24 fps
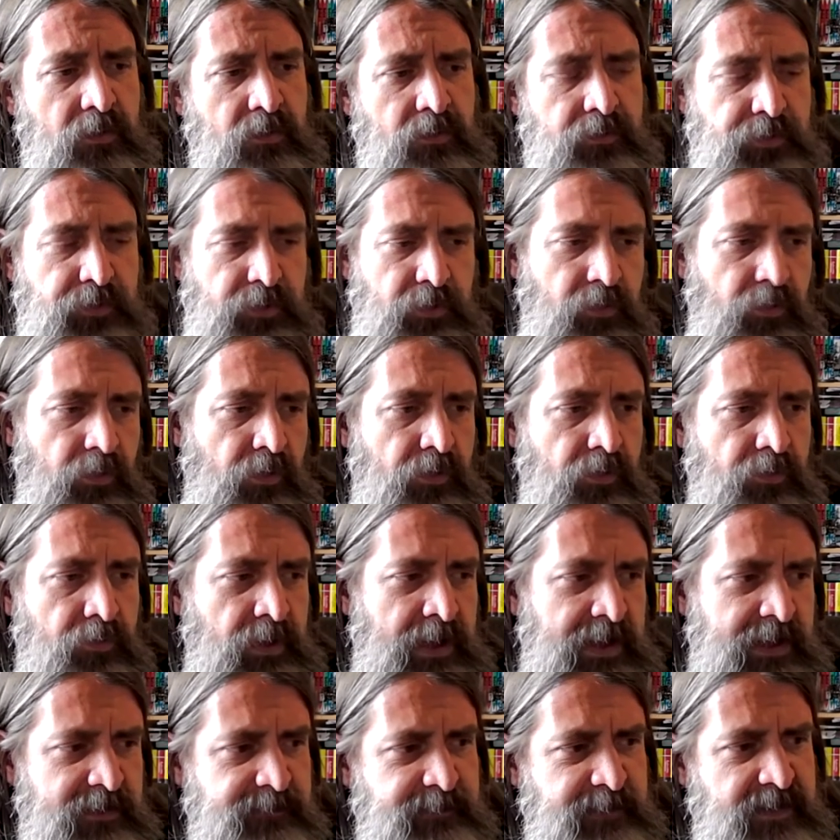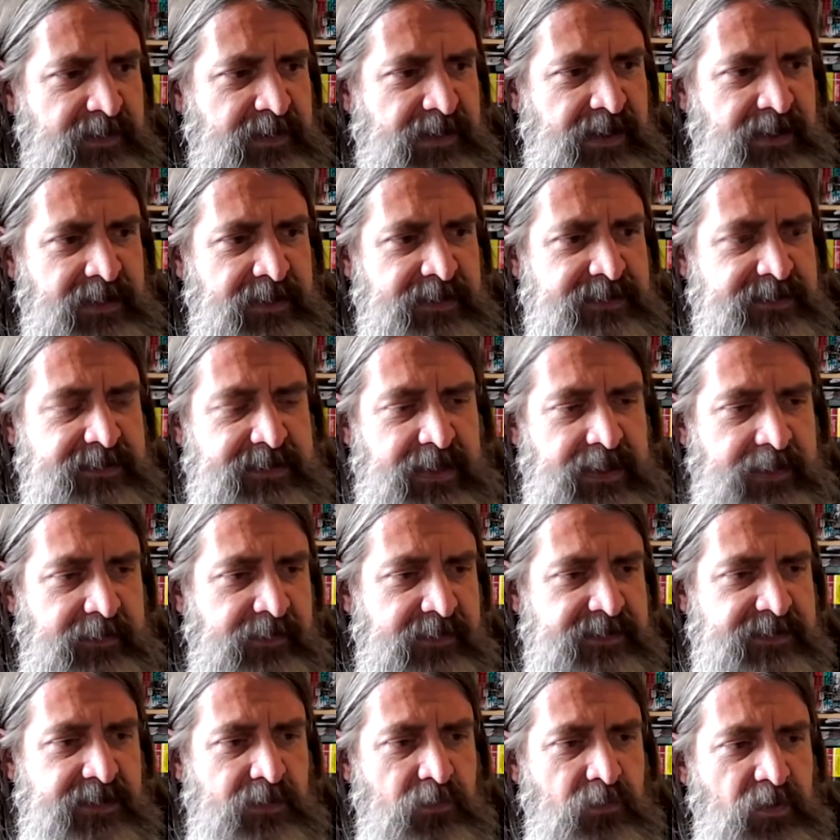Junto con una especialista
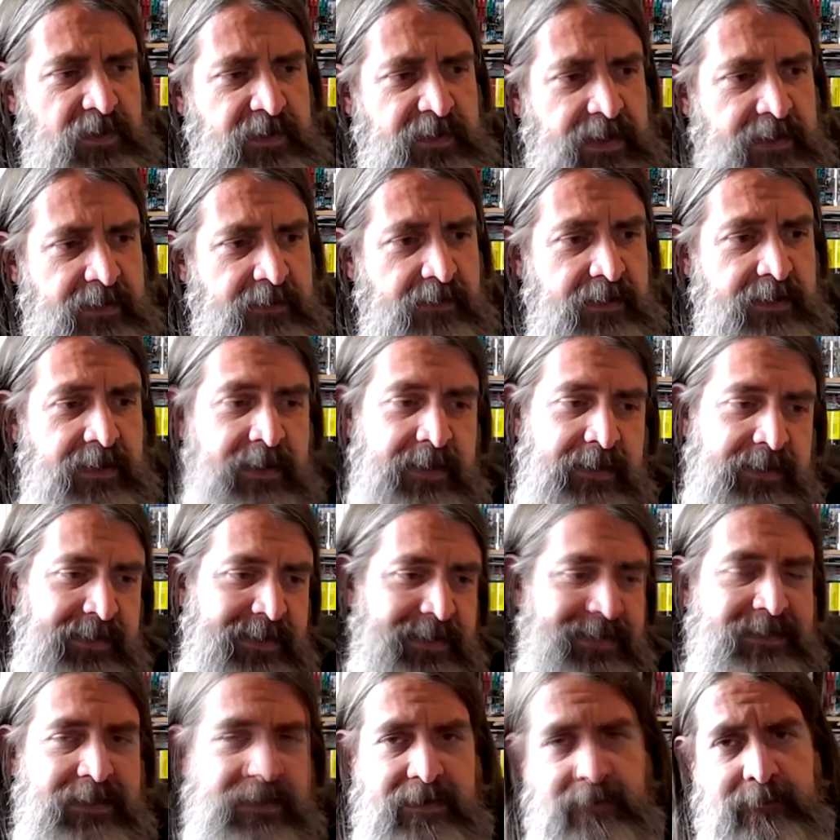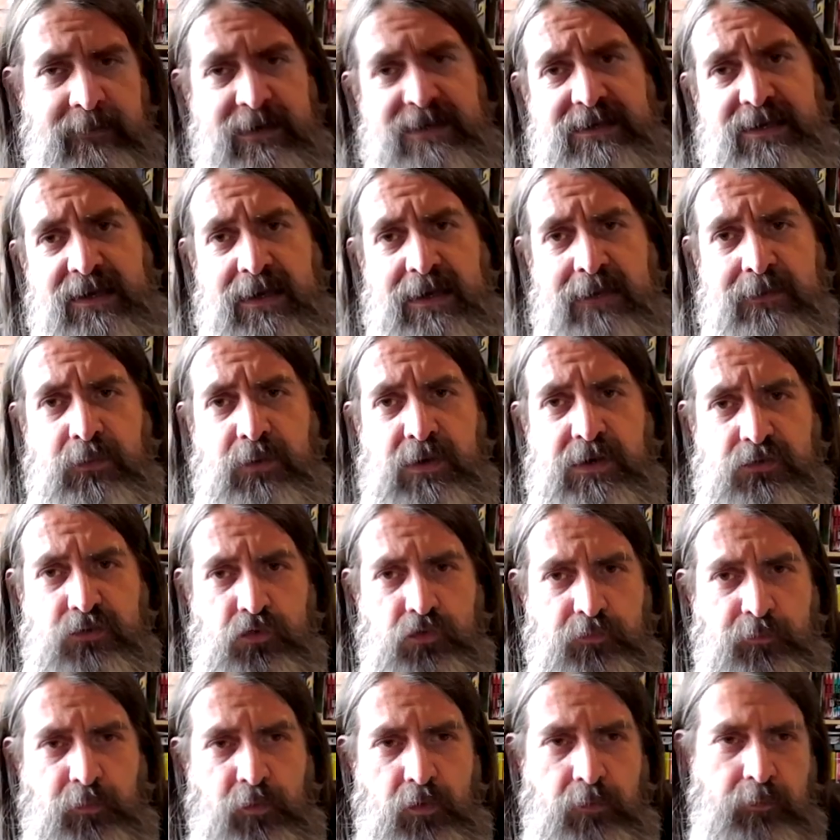de seguridad que están investigando a
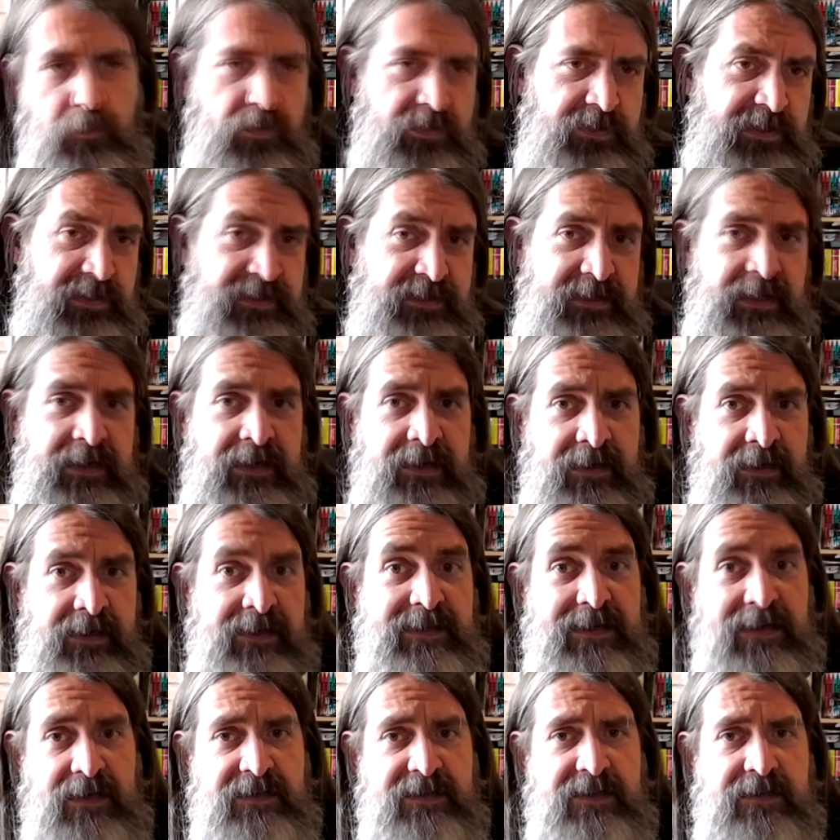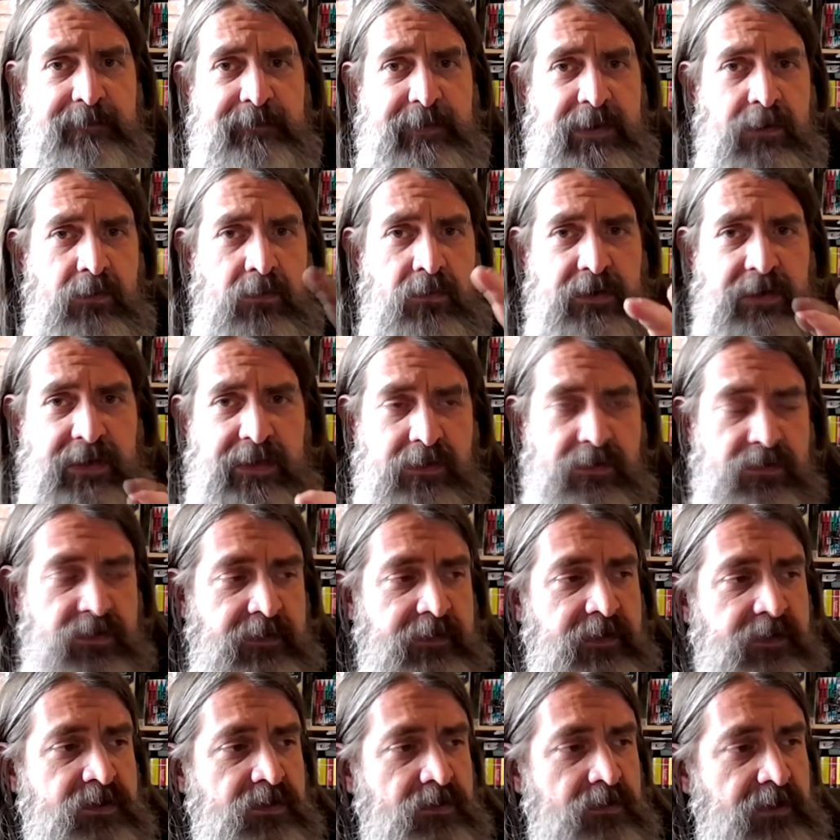estos pulpos y están en ese archipiélago que ya os
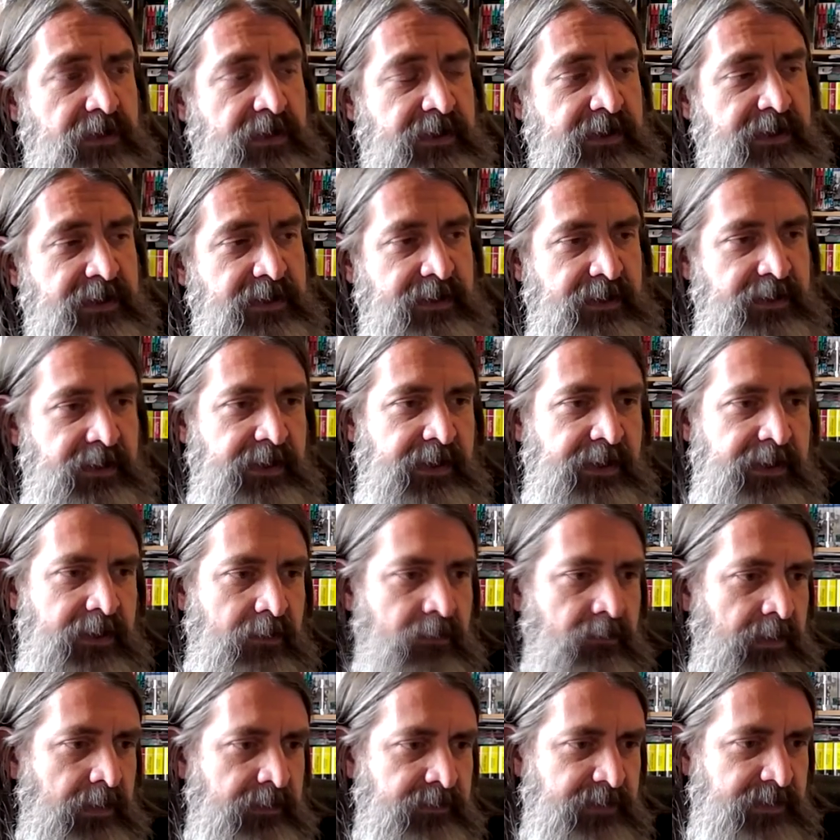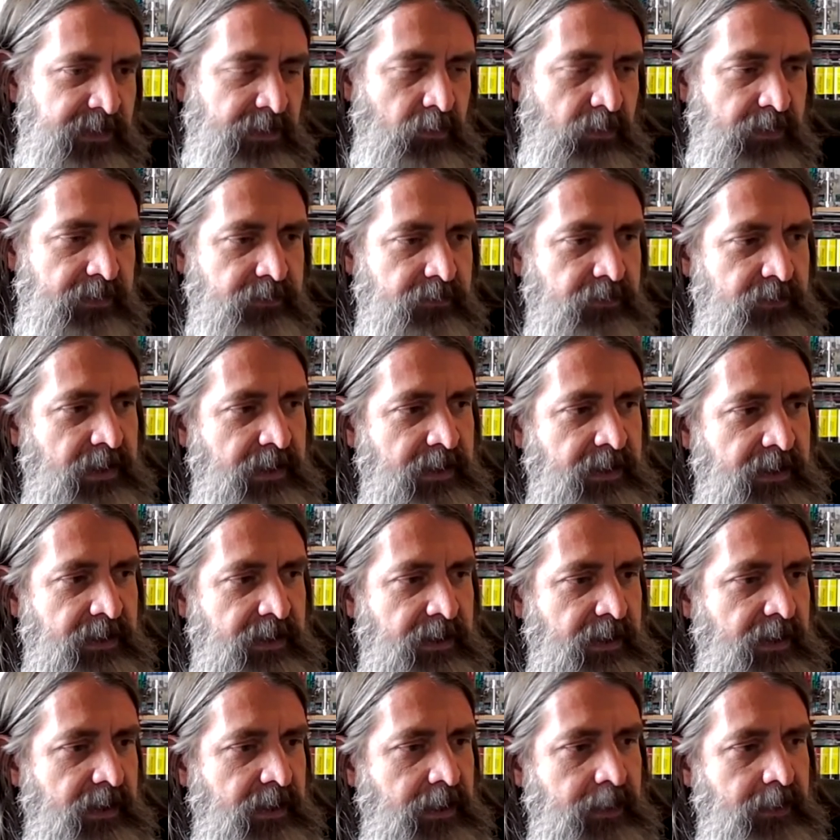he dicho eh, era una antigua
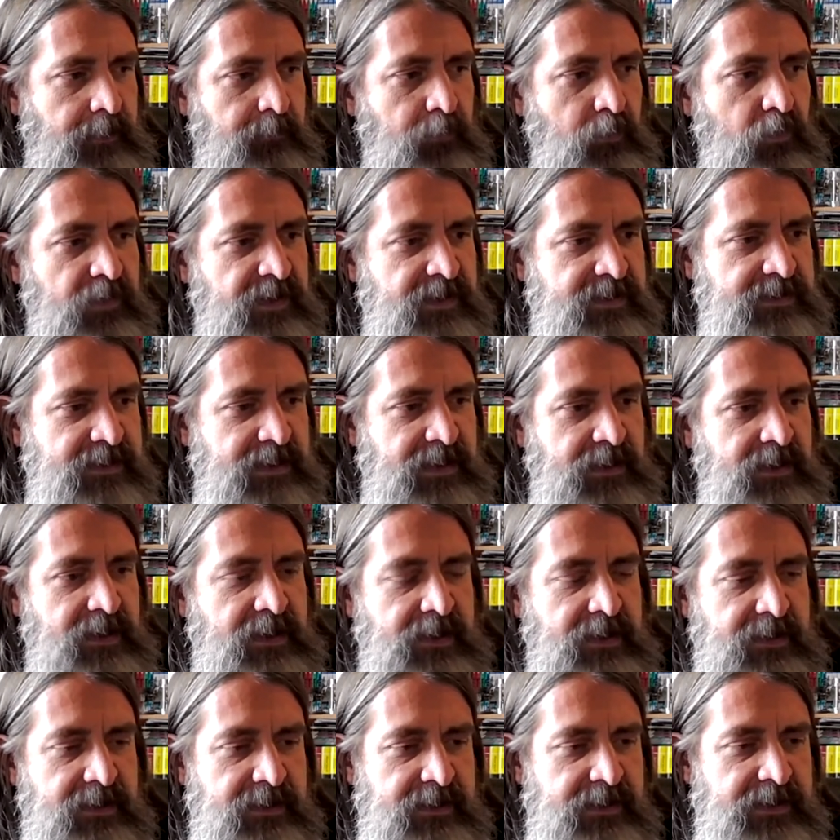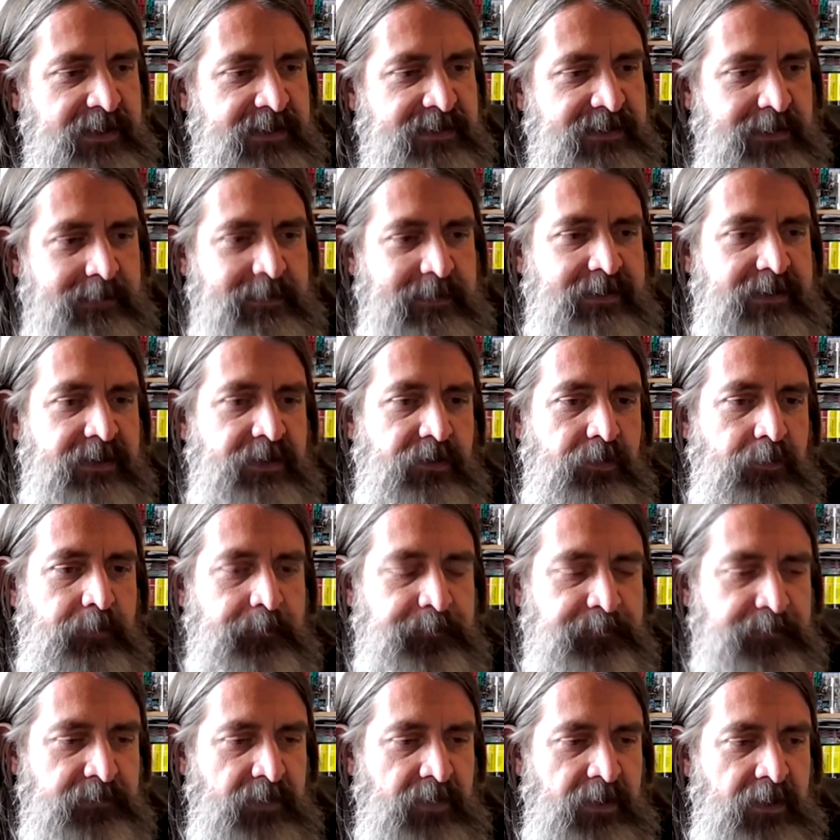zona budista y se
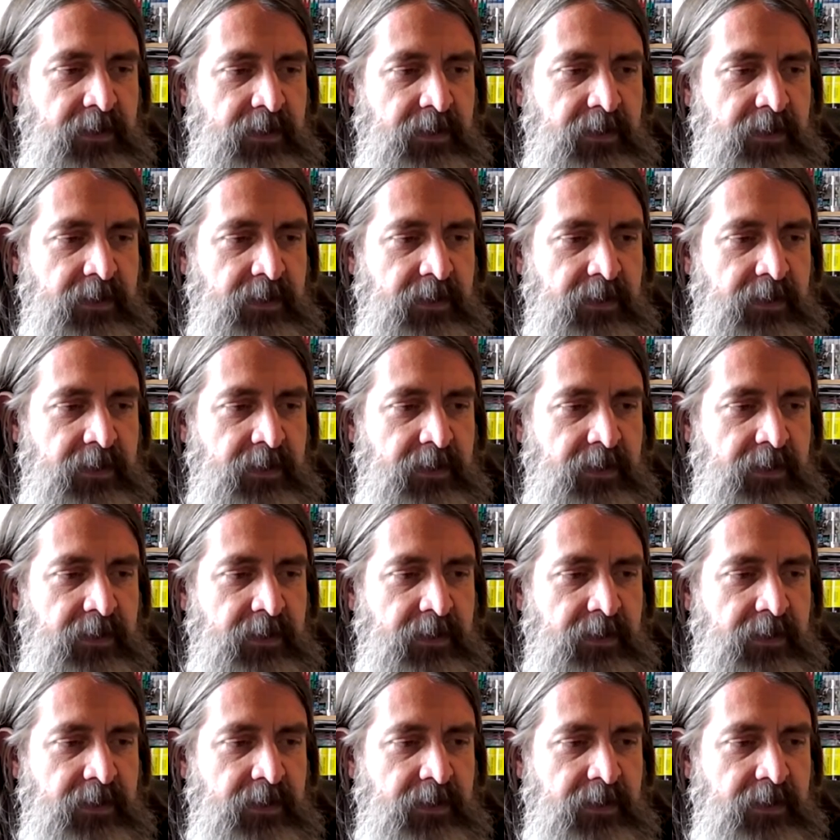vació.